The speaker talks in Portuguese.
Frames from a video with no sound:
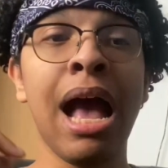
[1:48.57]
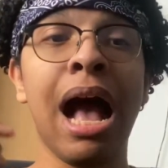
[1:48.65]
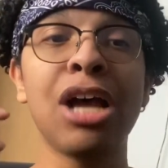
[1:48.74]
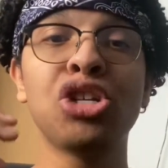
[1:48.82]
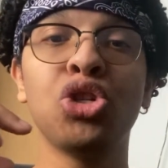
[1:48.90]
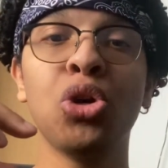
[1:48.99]

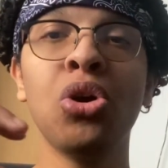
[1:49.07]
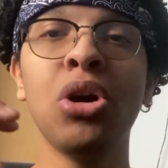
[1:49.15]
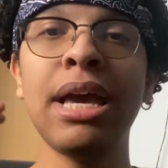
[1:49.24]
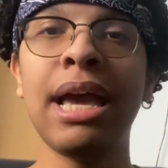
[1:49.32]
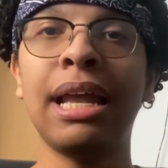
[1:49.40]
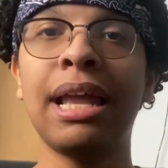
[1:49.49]
A
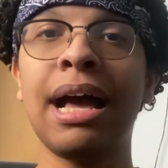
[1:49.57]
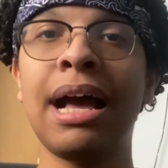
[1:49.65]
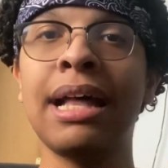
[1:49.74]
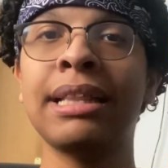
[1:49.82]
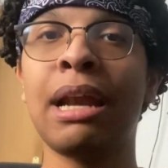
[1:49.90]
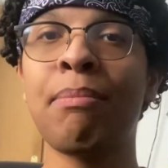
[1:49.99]
Jo,
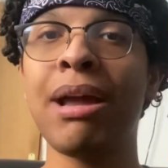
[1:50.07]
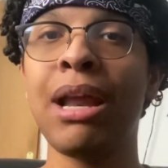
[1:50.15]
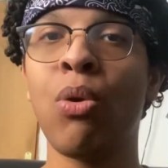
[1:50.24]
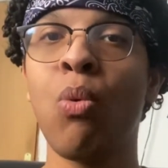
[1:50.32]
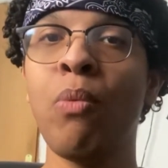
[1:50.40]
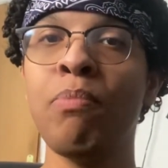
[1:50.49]
ela
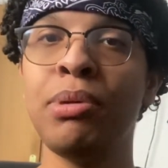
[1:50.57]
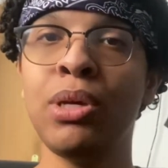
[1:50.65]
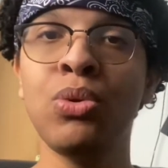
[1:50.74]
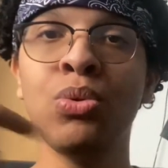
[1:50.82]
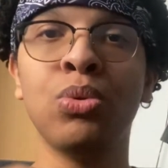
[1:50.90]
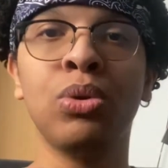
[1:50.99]
trabalha com o
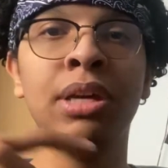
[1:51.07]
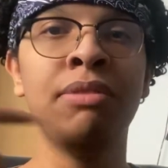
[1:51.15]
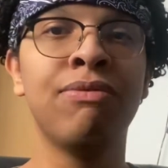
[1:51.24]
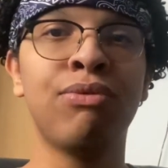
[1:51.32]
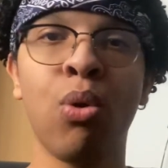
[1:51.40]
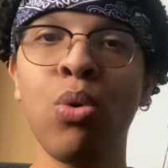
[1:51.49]
Bill em
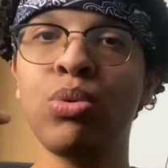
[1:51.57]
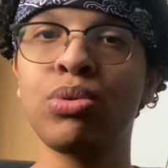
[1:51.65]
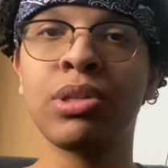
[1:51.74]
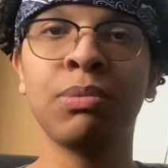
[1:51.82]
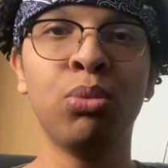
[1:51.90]
voos,